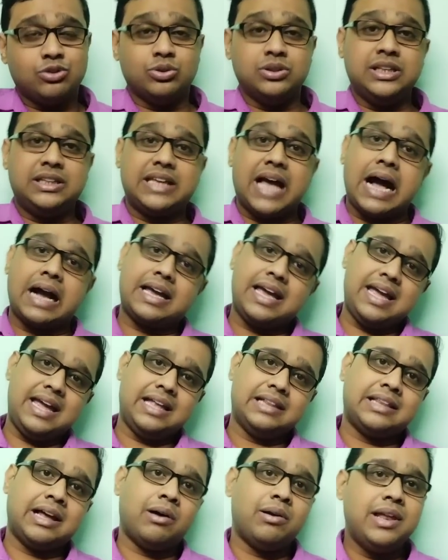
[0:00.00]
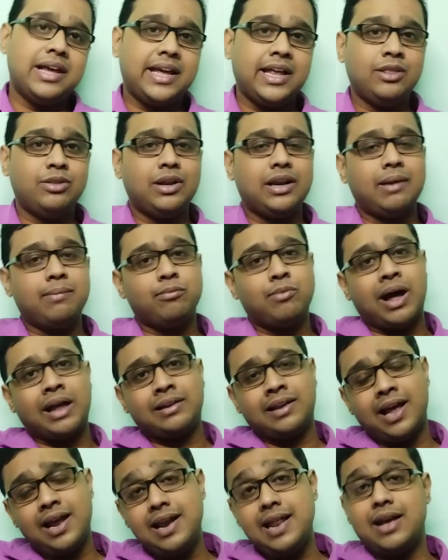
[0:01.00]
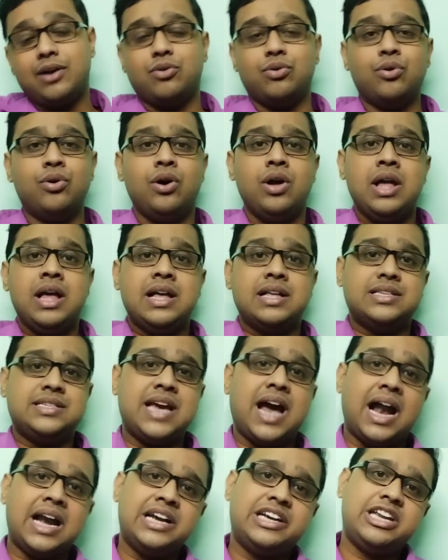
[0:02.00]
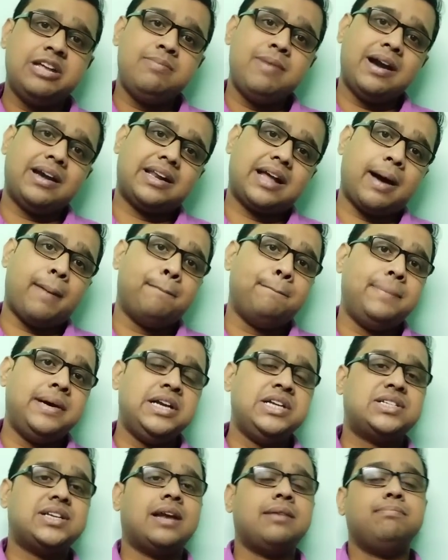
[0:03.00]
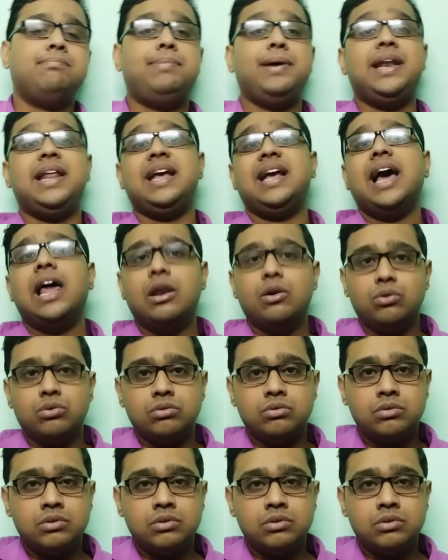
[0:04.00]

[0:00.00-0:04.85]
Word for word: যদি থাকে তাহলে কিন্তু এটা মানায় রেখো যে আলটিমেট কম্পিটিশান বেড়ে গেল